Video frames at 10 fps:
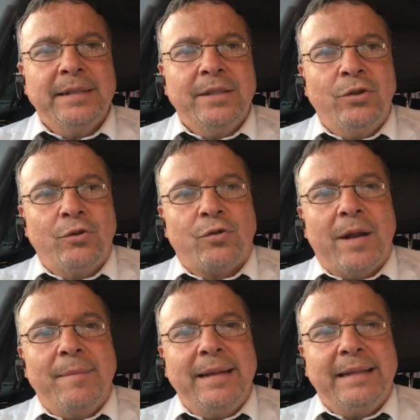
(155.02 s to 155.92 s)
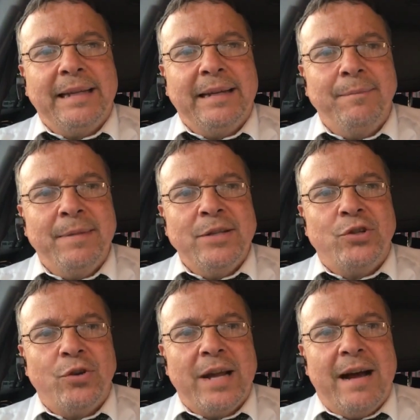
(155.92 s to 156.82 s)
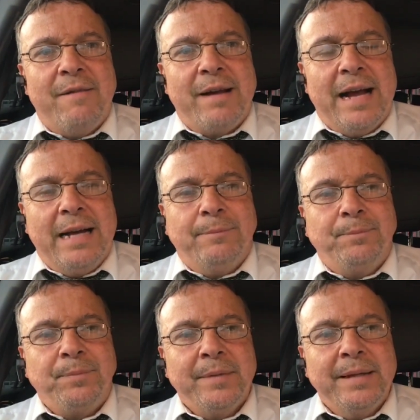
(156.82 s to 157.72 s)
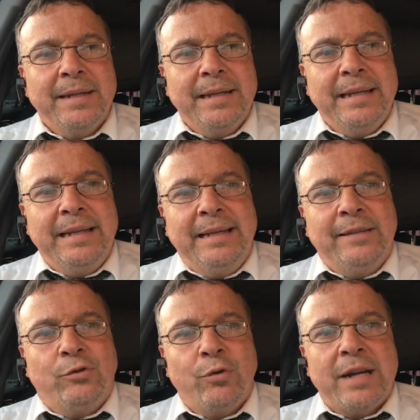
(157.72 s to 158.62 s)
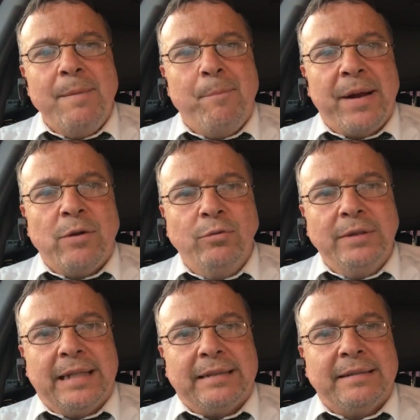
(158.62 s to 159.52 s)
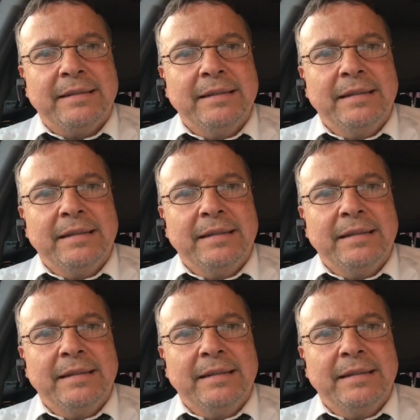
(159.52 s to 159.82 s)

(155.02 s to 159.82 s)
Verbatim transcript: No solamente menciona a Abraham y surgen preguntas,